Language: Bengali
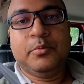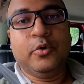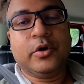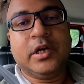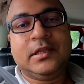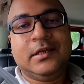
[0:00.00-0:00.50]

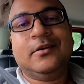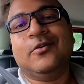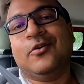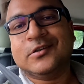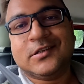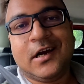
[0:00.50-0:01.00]
প্রকৃতির
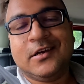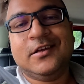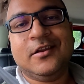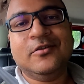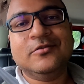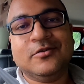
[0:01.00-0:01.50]

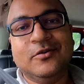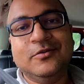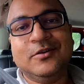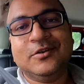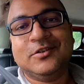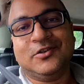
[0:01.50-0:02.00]
অসাধারণ
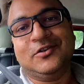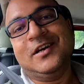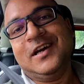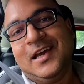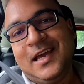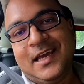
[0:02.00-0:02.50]
সৌন্দর্য
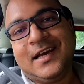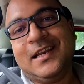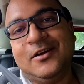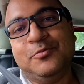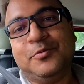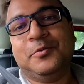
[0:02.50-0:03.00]

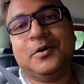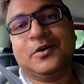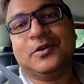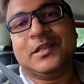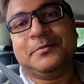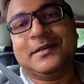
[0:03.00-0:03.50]
এখানে উপভোগ
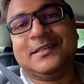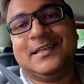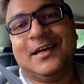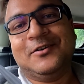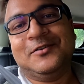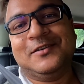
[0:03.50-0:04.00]
করতে পারছি
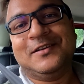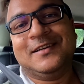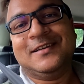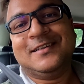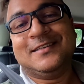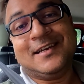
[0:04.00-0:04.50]
এখন
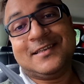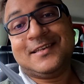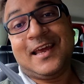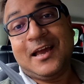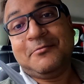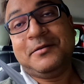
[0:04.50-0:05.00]
জাস্ট
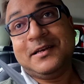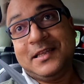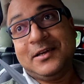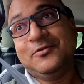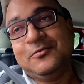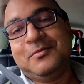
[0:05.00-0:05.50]
একবার
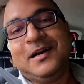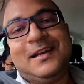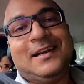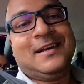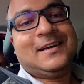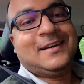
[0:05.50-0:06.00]
দেখুন
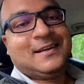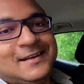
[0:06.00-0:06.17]
বাইরেটা